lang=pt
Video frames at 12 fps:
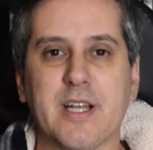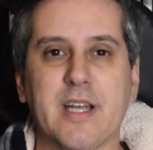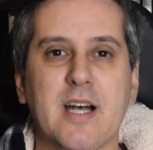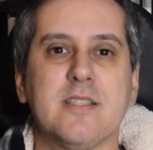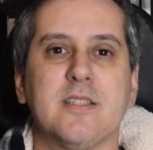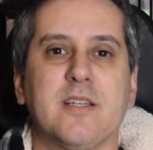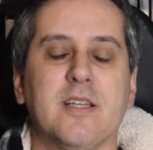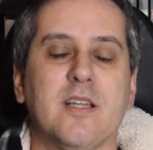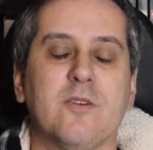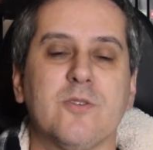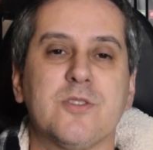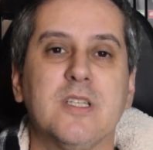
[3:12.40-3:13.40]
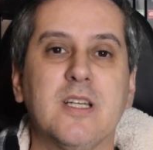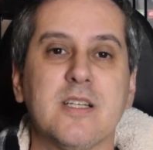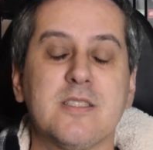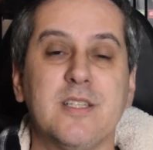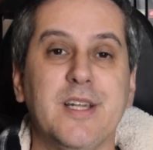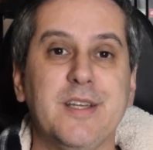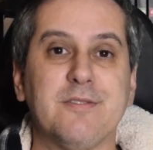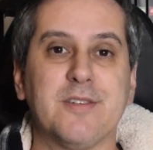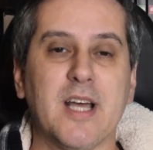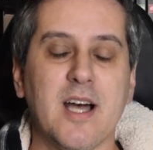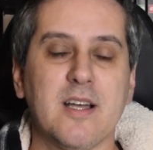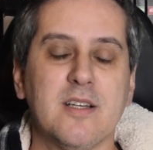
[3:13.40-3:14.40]
a casa, que ela consiga se
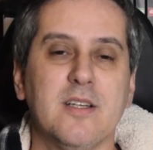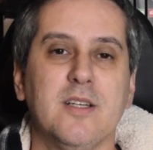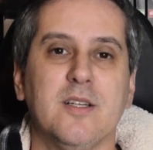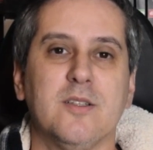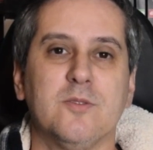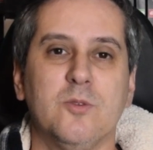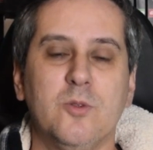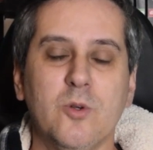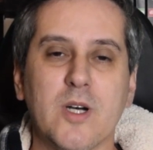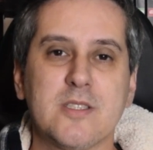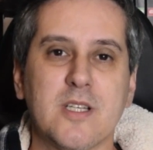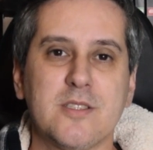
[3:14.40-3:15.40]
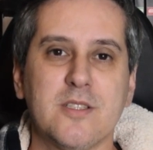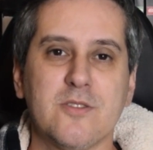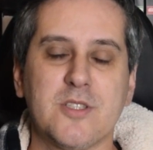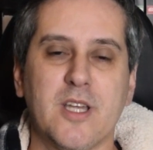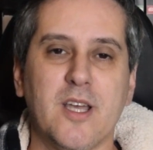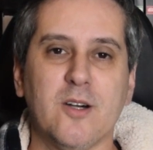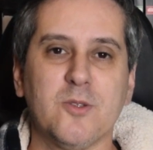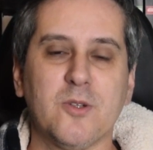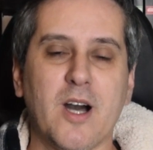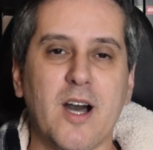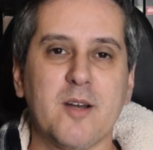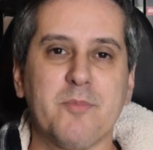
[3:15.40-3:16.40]
livrar do assassino serial do
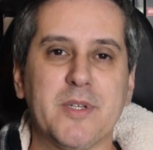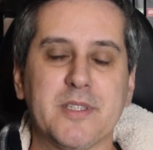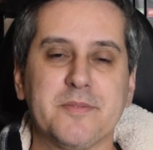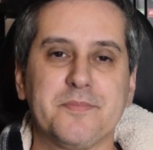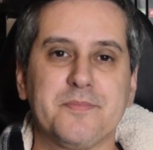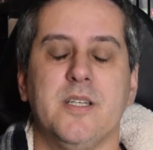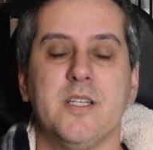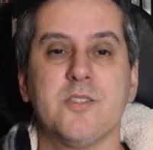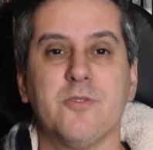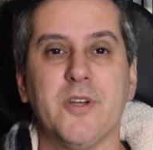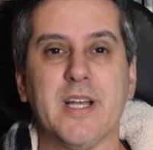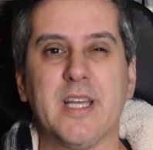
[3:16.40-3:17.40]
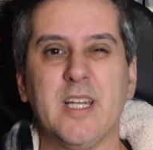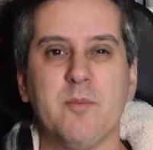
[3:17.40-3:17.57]
Harper, esse foi aquele